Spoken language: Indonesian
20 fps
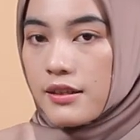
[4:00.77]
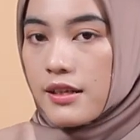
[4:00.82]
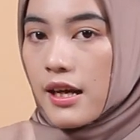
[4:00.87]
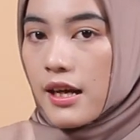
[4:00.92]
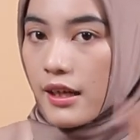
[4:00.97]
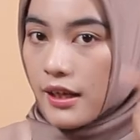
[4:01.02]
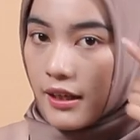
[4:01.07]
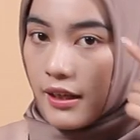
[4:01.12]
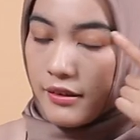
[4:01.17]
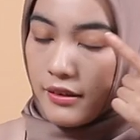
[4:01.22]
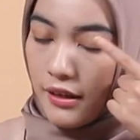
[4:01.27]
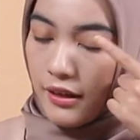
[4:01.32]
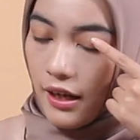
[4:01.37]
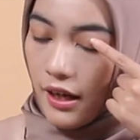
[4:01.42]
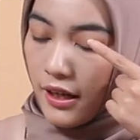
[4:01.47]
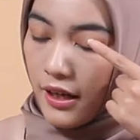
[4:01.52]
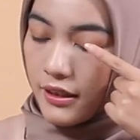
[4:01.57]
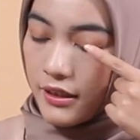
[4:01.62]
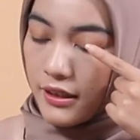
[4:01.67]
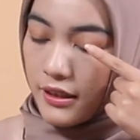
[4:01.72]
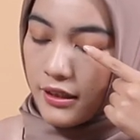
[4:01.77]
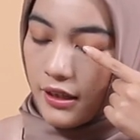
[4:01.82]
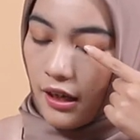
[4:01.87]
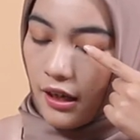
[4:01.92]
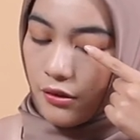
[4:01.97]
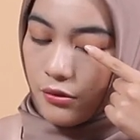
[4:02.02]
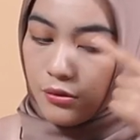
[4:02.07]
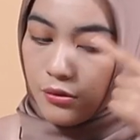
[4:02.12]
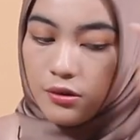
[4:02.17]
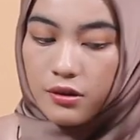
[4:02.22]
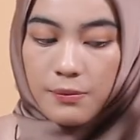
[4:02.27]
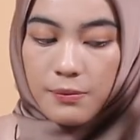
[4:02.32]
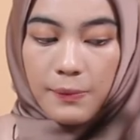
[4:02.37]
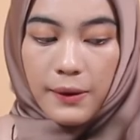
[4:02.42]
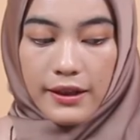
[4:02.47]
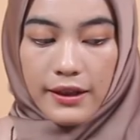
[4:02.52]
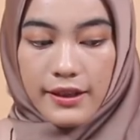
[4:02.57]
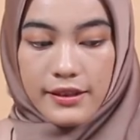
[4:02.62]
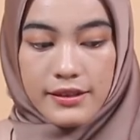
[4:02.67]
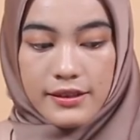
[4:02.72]
di daerah tengah eyelid aku
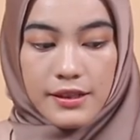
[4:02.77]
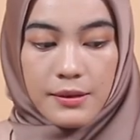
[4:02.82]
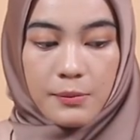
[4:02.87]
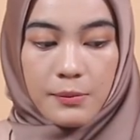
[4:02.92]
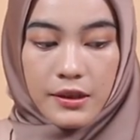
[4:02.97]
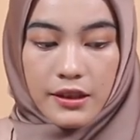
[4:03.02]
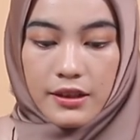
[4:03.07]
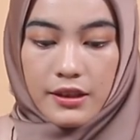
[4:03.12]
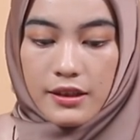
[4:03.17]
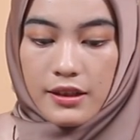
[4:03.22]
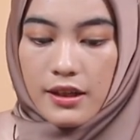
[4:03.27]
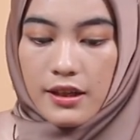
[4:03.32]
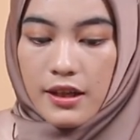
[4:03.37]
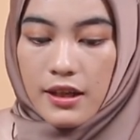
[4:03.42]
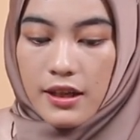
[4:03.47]
pakai shimmer